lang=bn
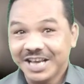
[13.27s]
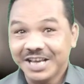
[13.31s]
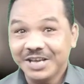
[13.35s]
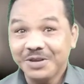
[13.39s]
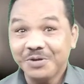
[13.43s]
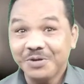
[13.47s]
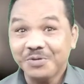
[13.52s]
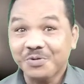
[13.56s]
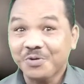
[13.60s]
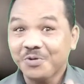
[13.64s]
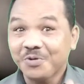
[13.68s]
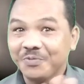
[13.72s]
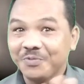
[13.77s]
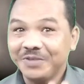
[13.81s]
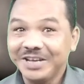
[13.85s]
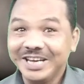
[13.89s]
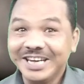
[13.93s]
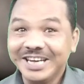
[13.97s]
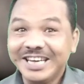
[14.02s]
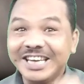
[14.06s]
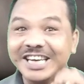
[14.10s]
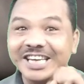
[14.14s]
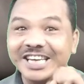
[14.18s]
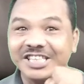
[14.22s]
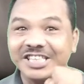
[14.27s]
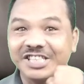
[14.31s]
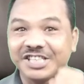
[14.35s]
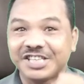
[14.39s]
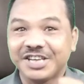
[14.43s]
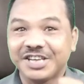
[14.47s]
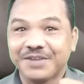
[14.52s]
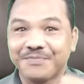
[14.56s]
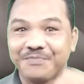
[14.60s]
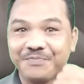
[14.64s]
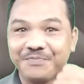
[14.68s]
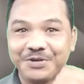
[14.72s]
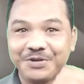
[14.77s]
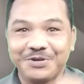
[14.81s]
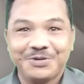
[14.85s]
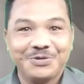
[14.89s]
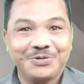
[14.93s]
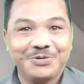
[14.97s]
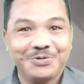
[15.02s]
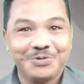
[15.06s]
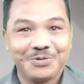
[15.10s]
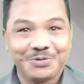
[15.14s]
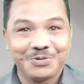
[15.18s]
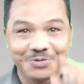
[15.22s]
সেই রকম ইন্টারেস্টিং
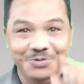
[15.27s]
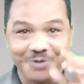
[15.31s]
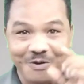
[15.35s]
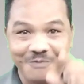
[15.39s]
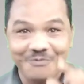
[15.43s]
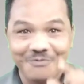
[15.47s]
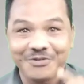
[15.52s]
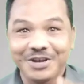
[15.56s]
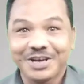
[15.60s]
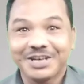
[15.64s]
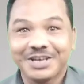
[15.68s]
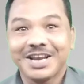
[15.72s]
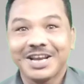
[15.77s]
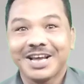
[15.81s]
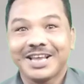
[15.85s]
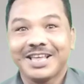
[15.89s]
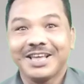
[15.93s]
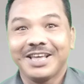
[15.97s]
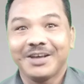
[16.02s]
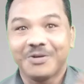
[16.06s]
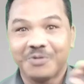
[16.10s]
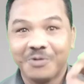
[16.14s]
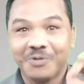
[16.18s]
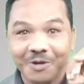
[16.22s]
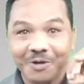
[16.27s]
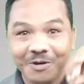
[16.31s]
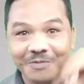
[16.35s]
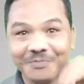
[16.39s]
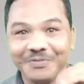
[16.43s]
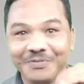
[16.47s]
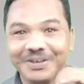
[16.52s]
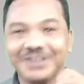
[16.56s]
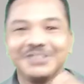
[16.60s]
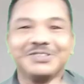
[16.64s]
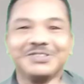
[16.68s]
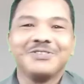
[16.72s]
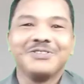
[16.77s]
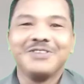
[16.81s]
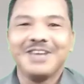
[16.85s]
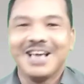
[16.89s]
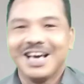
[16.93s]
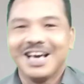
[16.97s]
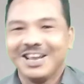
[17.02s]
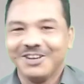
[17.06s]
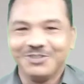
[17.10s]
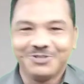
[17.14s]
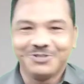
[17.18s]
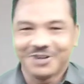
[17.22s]
ভিডিওর টপিকটাকে গল্পের ছলে
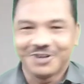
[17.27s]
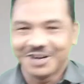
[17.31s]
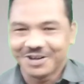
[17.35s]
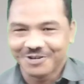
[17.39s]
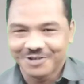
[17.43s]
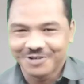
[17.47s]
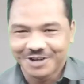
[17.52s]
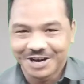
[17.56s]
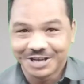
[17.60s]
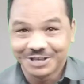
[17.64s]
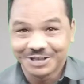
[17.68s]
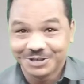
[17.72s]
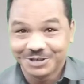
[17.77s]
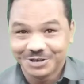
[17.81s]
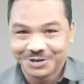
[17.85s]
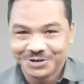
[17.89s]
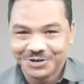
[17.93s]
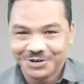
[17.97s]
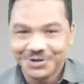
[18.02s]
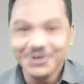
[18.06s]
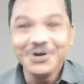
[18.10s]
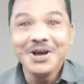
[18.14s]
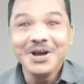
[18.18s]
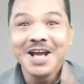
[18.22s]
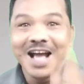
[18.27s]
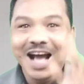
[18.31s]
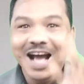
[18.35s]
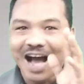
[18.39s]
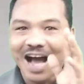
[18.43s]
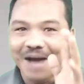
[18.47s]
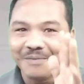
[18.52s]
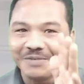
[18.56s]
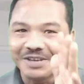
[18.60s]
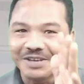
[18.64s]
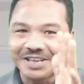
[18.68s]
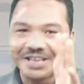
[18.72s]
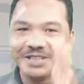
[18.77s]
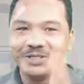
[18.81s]
আলোচনা করার জন্য আমি